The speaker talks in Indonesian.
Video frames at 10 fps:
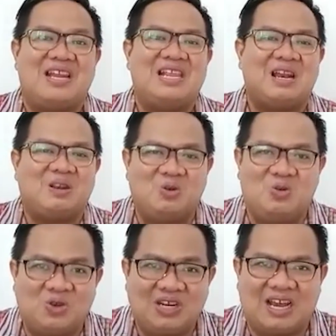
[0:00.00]
dia
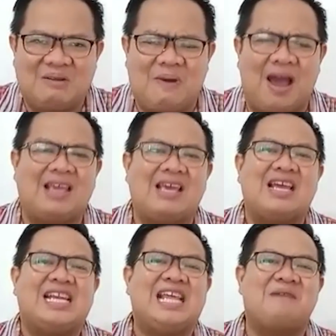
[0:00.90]
duduk dengan
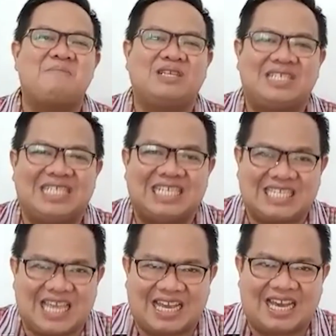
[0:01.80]
baik, dia
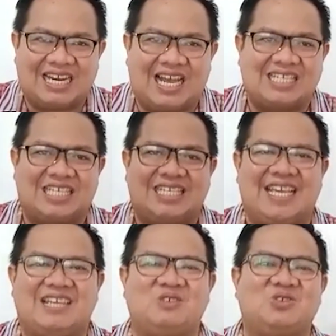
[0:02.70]
menceritakan kasih
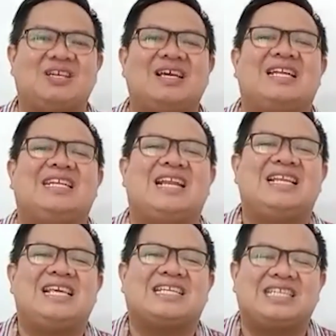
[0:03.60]
Yesus
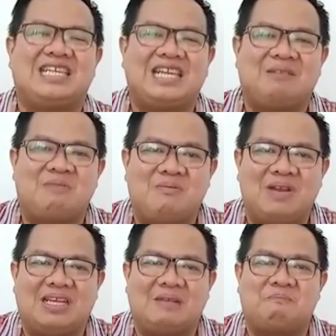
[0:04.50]
dan ia sendiri
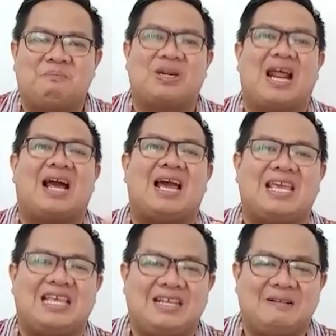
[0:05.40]
memiliki perangai